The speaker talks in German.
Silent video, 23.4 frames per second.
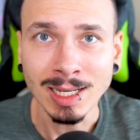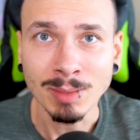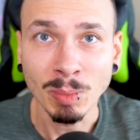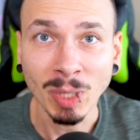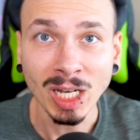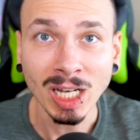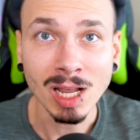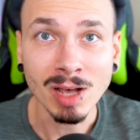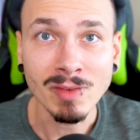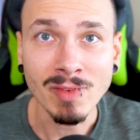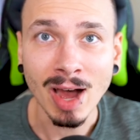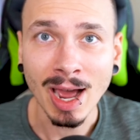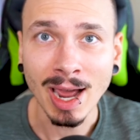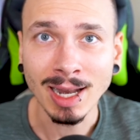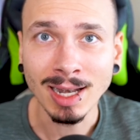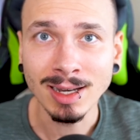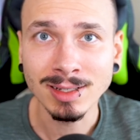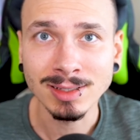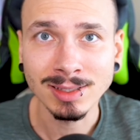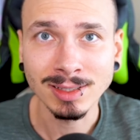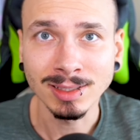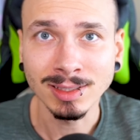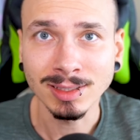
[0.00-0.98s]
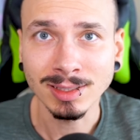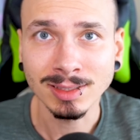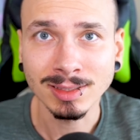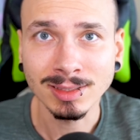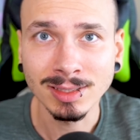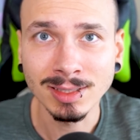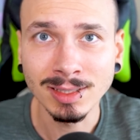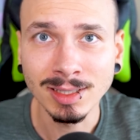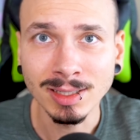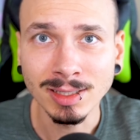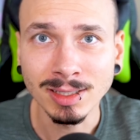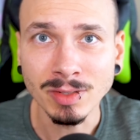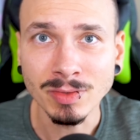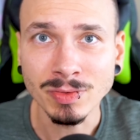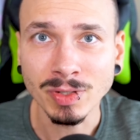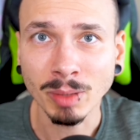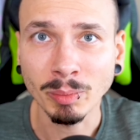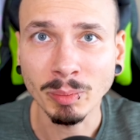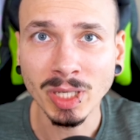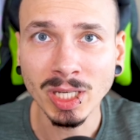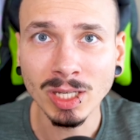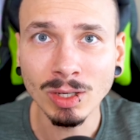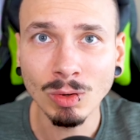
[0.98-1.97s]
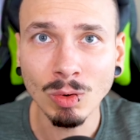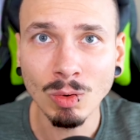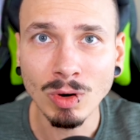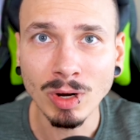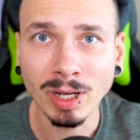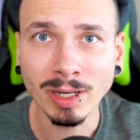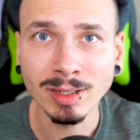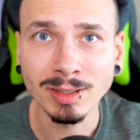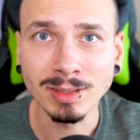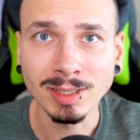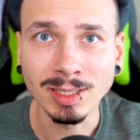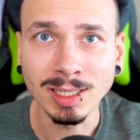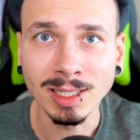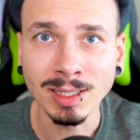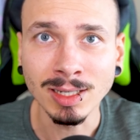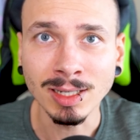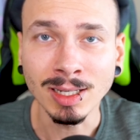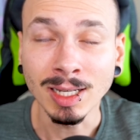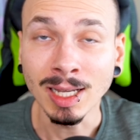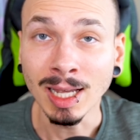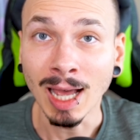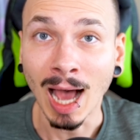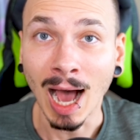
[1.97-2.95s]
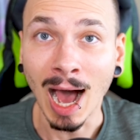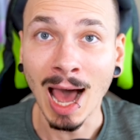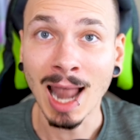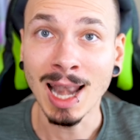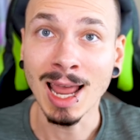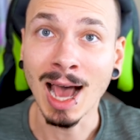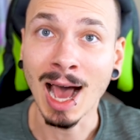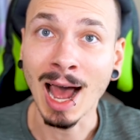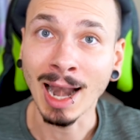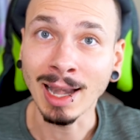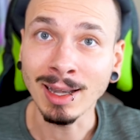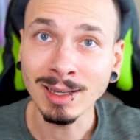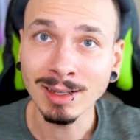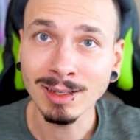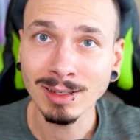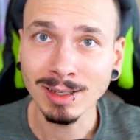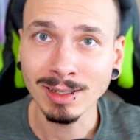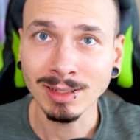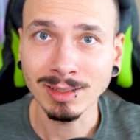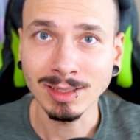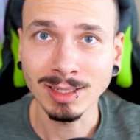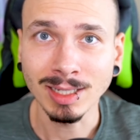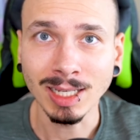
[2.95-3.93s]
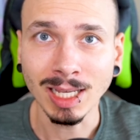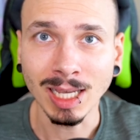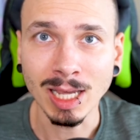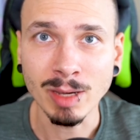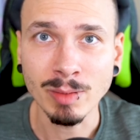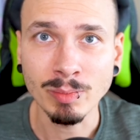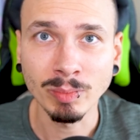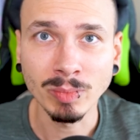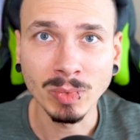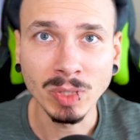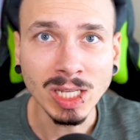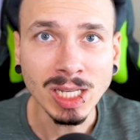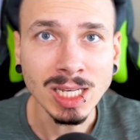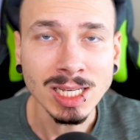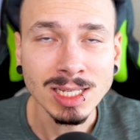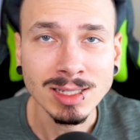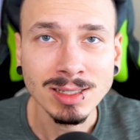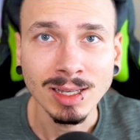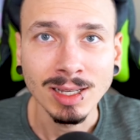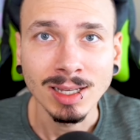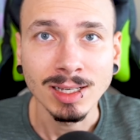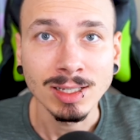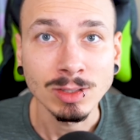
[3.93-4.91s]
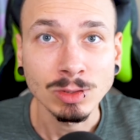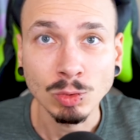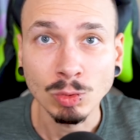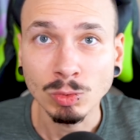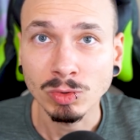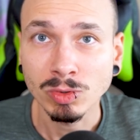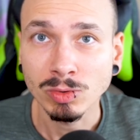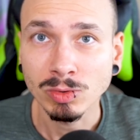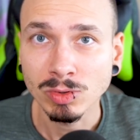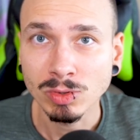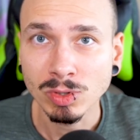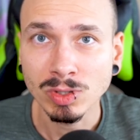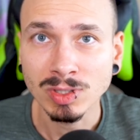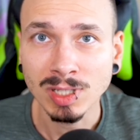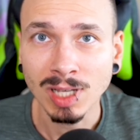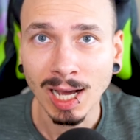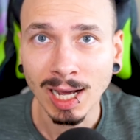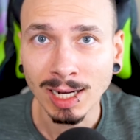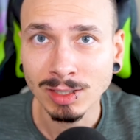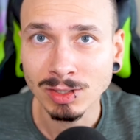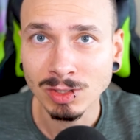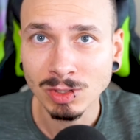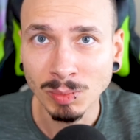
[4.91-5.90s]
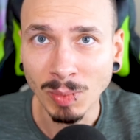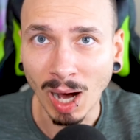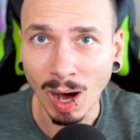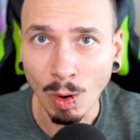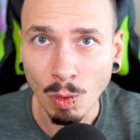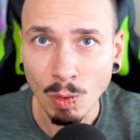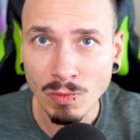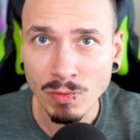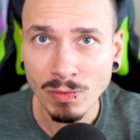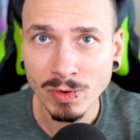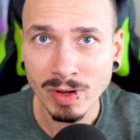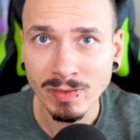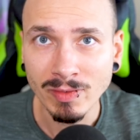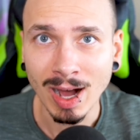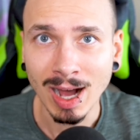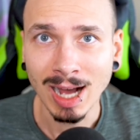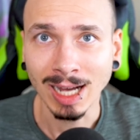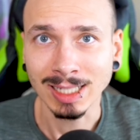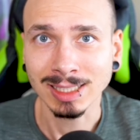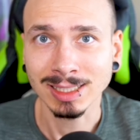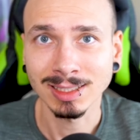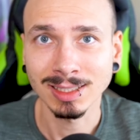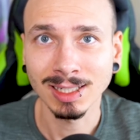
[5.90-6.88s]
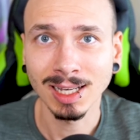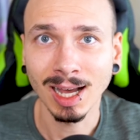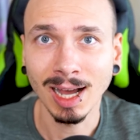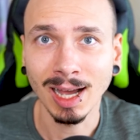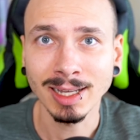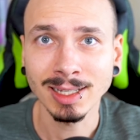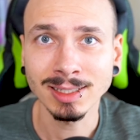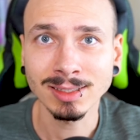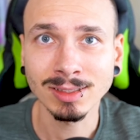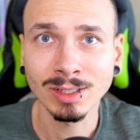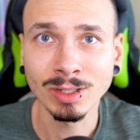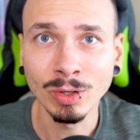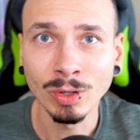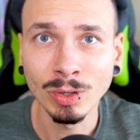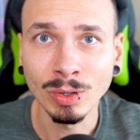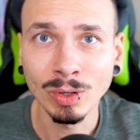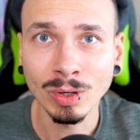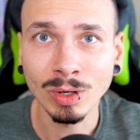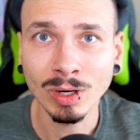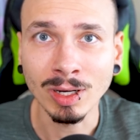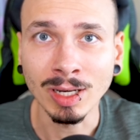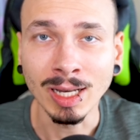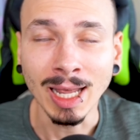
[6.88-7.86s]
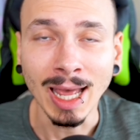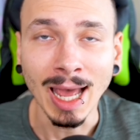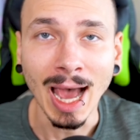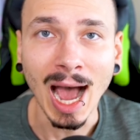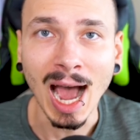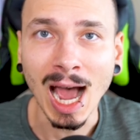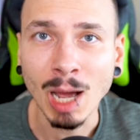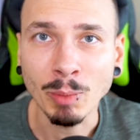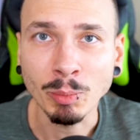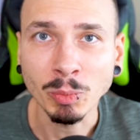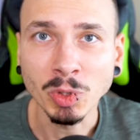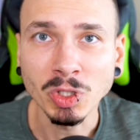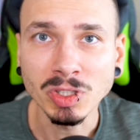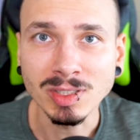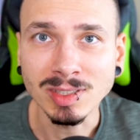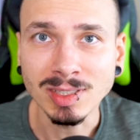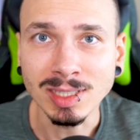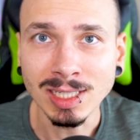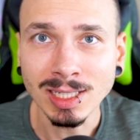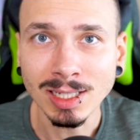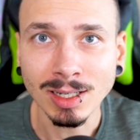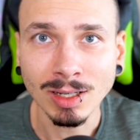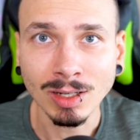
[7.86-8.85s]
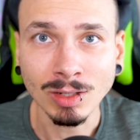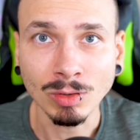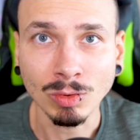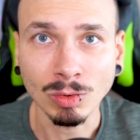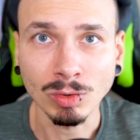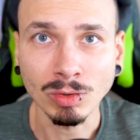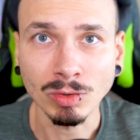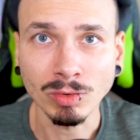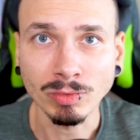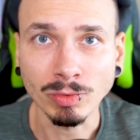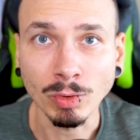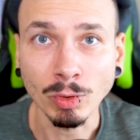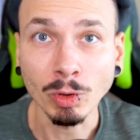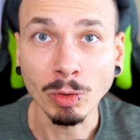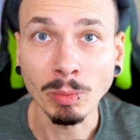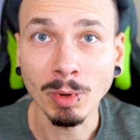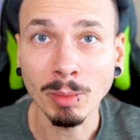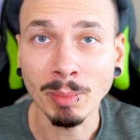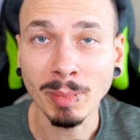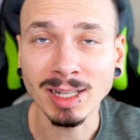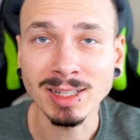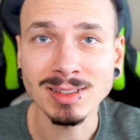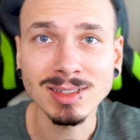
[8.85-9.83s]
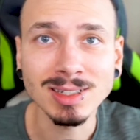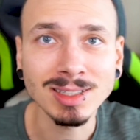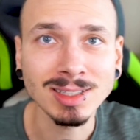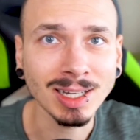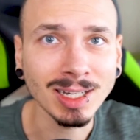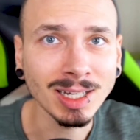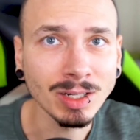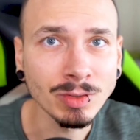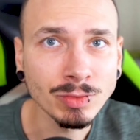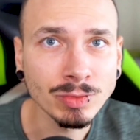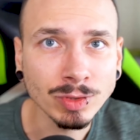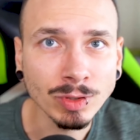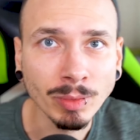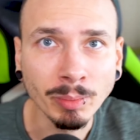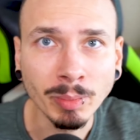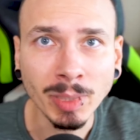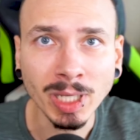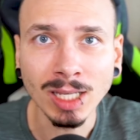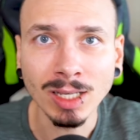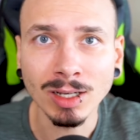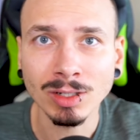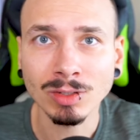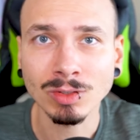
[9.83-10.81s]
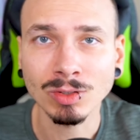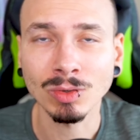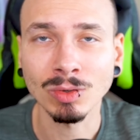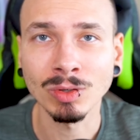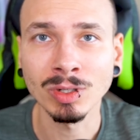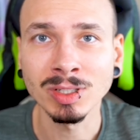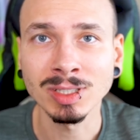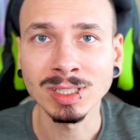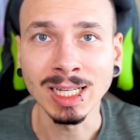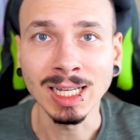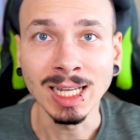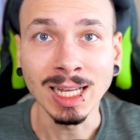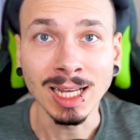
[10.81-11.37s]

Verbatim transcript: Mittlerweile sind es die Diffamierungen, die alle anderen, die eben nicht sozusagen zum aufgewachten Kreis gehören, amüsieren und worüber man sich dann informiert und